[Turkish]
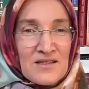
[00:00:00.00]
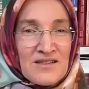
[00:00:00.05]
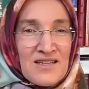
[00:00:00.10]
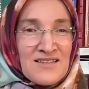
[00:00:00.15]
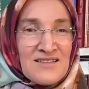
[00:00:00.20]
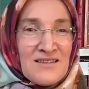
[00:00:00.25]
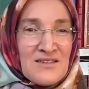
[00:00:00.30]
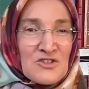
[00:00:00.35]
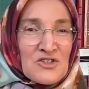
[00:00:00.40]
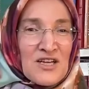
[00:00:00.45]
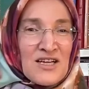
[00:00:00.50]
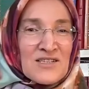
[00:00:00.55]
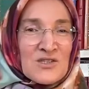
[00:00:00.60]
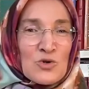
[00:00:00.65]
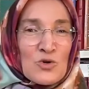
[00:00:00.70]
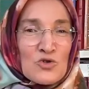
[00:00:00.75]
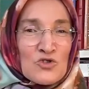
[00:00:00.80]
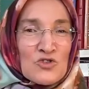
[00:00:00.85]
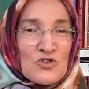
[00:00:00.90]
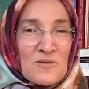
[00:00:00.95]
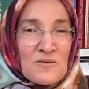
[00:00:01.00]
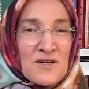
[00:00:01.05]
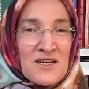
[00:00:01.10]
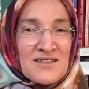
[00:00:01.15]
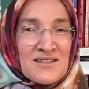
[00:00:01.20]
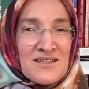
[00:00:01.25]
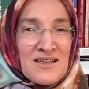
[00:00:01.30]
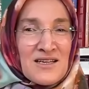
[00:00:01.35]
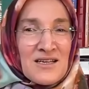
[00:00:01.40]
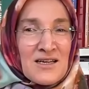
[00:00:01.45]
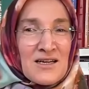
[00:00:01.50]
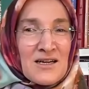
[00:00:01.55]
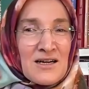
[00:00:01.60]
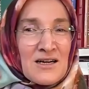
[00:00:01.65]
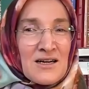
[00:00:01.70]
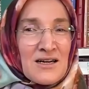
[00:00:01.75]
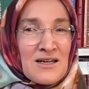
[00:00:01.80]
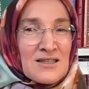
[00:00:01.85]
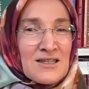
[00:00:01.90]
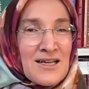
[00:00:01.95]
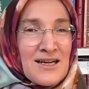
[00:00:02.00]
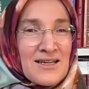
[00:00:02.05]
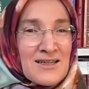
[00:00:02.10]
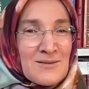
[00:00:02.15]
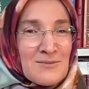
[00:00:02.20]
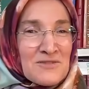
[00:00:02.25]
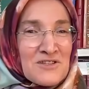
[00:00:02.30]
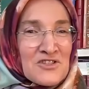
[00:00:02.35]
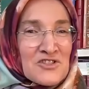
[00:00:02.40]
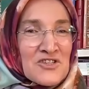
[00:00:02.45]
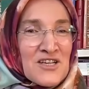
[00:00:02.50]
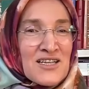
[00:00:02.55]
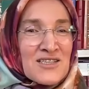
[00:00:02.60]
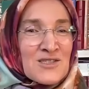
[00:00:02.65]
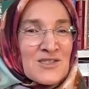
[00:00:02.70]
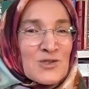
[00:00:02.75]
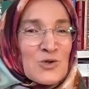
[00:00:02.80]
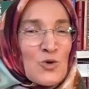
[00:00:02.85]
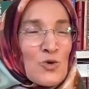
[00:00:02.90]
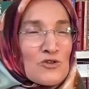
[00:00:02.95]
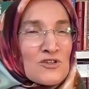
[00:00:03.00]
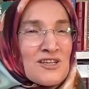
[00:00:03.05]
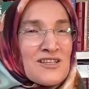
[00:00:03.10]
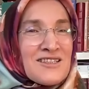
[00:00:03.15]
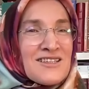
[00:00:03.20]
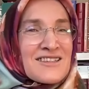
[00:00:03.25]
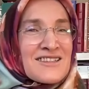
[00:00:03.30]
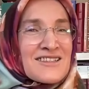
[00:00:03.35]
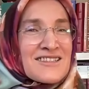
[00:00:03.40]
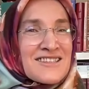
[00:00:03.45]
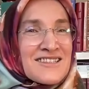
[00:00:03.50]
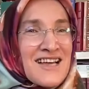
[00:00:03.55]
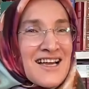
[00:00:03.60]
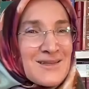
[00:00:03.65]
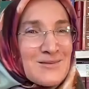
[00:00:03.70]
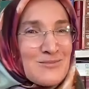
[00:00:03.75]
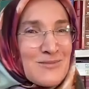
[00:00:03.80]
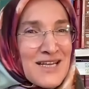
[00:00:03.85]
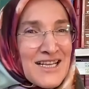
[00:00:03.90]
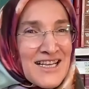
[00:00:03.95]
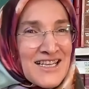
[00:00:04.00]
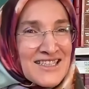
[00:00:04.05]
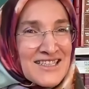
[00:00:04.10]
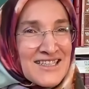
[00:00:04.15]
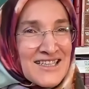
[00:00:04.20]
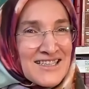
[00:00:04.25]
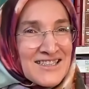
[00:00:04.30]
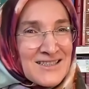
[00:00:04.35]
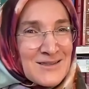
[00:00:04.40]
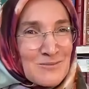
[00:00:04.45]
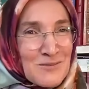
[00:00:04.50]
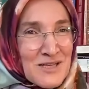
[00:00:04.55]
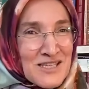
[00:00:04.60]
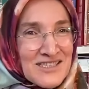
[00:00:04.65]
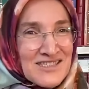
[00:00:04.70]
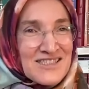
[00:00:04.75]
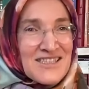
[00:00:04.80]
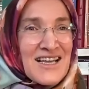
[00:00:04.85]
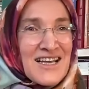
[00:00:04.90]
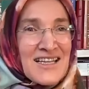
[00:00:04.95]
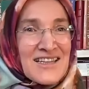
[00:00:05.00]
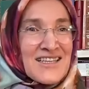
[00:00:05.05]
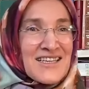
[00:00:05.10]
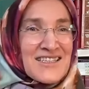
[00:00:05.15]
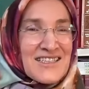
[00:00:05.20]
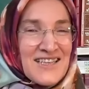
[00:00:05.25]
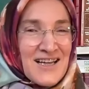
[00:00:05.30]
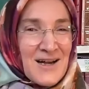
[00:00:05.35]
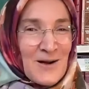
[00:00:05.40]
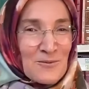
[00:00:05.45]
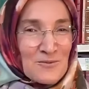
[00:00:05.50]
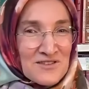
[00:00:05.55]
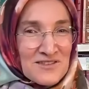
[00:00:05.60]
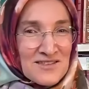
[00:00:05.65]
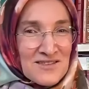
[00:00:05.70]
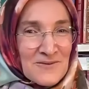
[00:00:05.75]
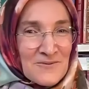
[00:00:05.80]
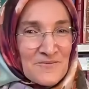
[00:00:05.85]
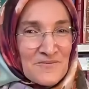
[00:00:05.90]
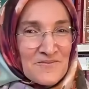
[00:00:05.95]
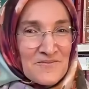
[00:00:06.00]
Ne diyeceğiz o zaman? Allah'ım diyeceğiz oraları sen meleklerin meskenleri yaptın.